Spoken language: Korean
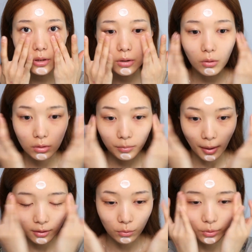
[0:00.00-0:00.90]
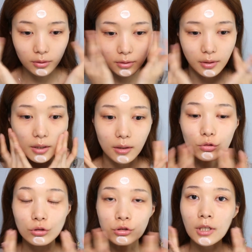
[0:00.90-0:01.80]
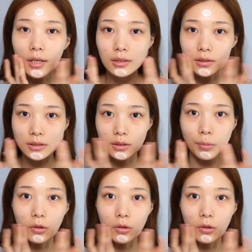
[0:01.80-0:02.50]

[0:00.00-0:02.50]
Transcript: 이거를 바르고 있는데 울트라 리치